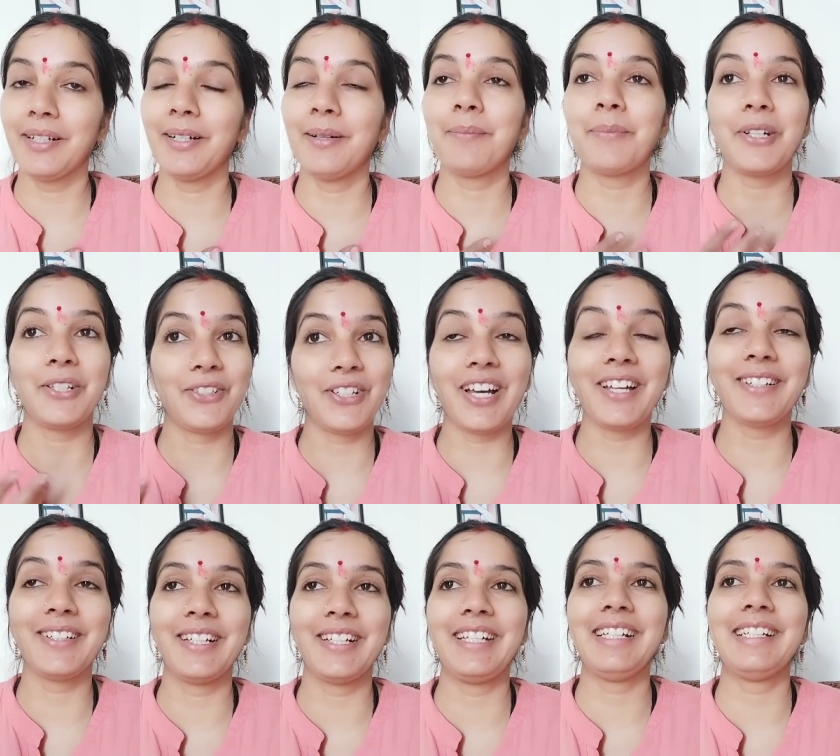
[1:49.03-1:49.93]
प्रचार
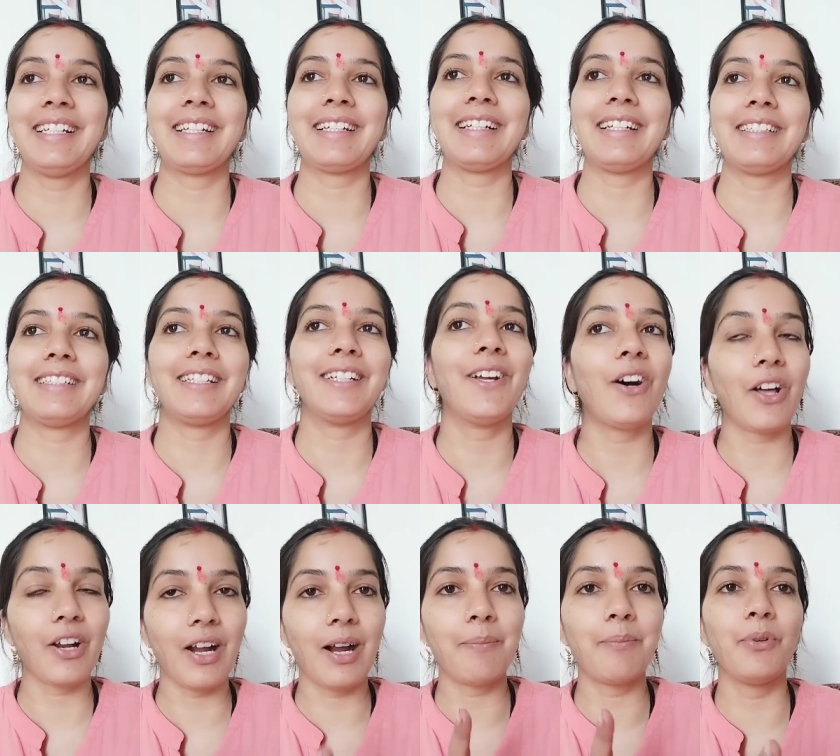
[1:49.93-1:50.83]
नहीं करना चाहिए और
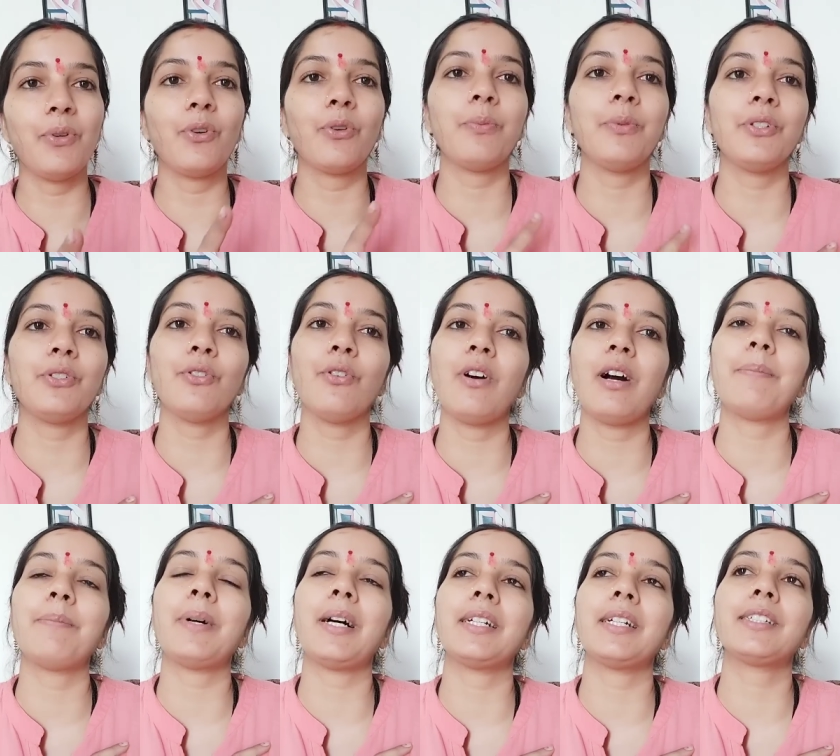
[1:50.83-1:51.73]
आप लोग भी जो आप
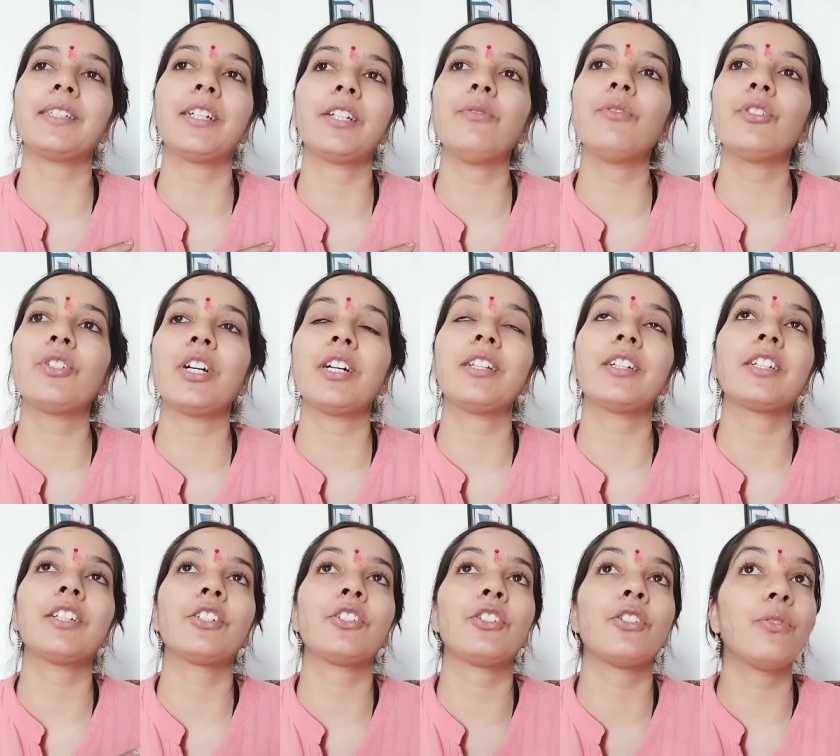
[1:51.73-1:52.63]
पाठ कर रहे हो वो ज़्यादा
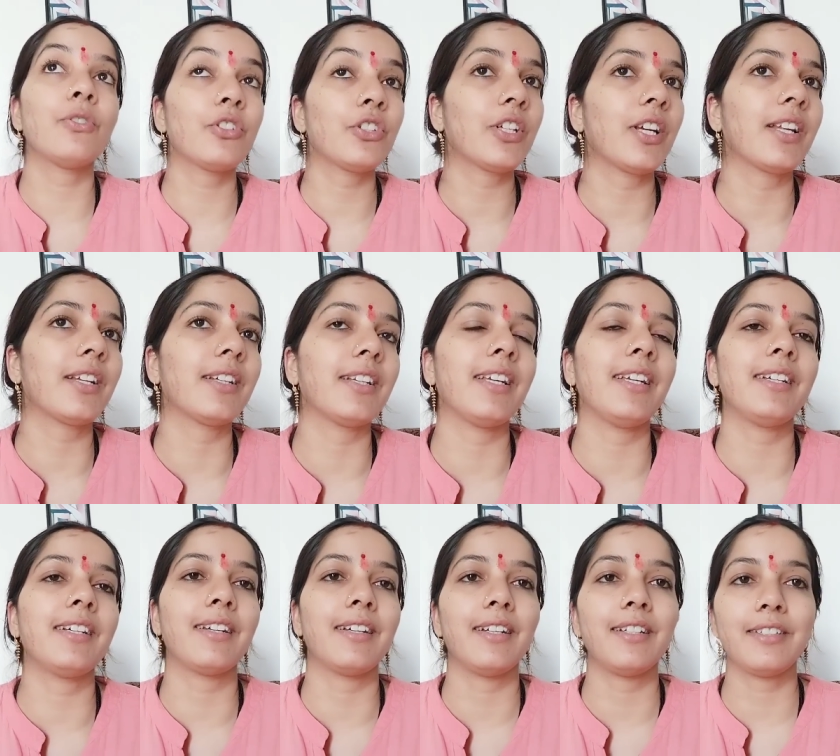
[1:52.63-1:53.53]
किसी को शेयर नहीं
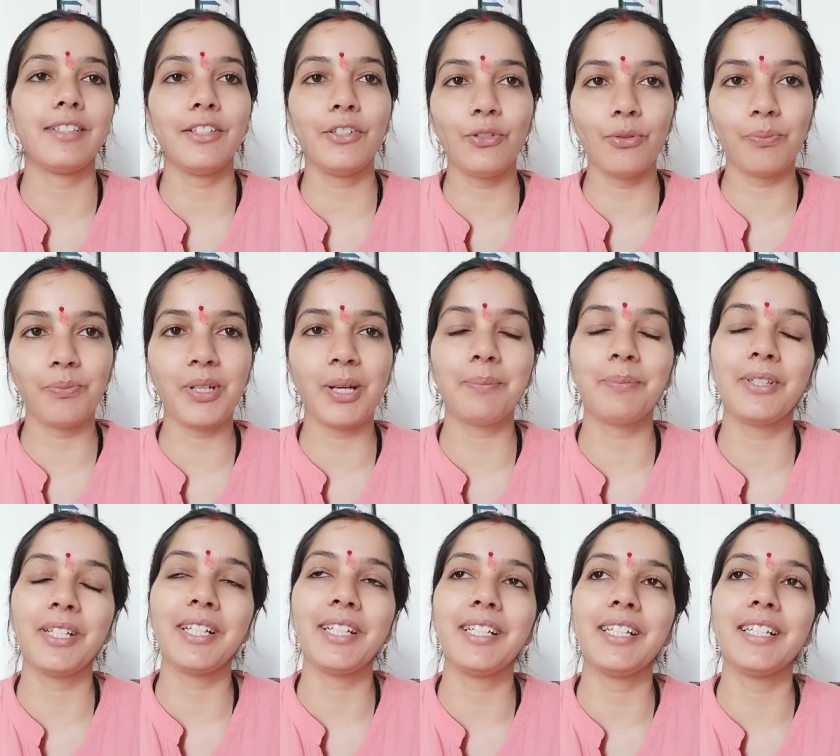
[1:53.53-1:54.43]
करना चाहिए चुपचाप
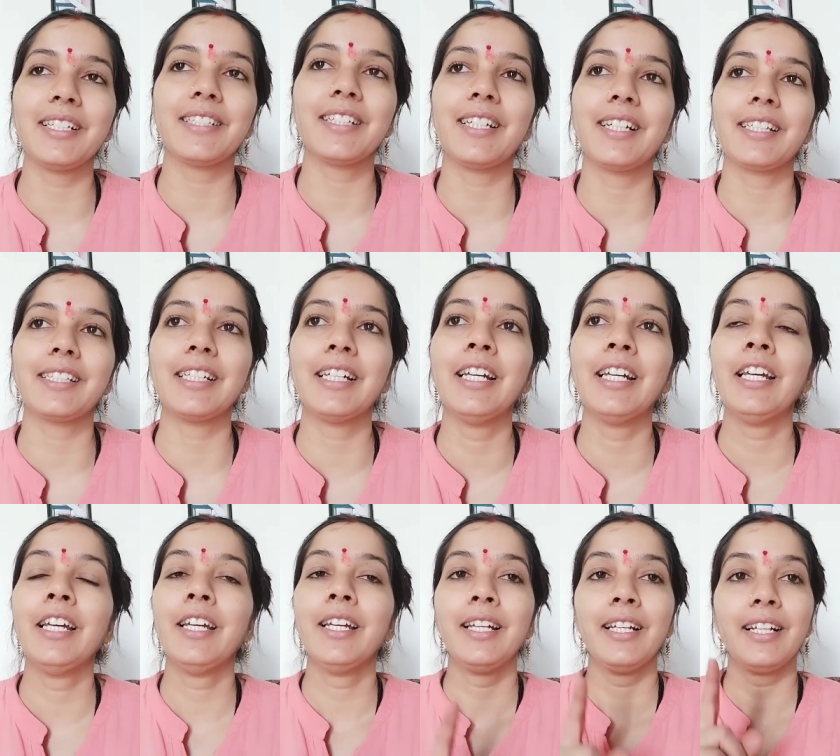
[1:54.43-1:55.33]
तरीके से करते
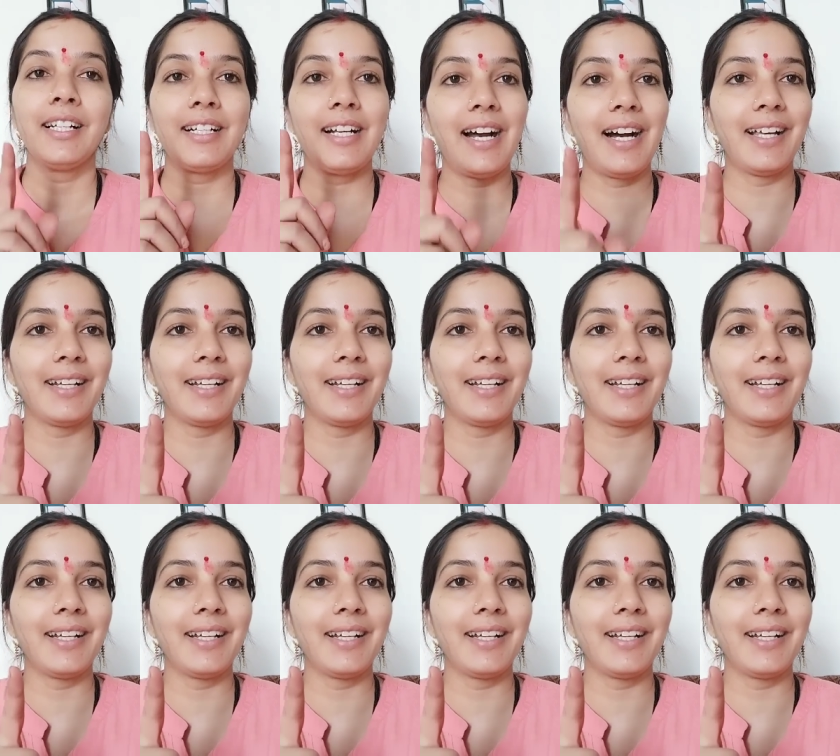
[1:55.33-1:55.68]
हैं खाना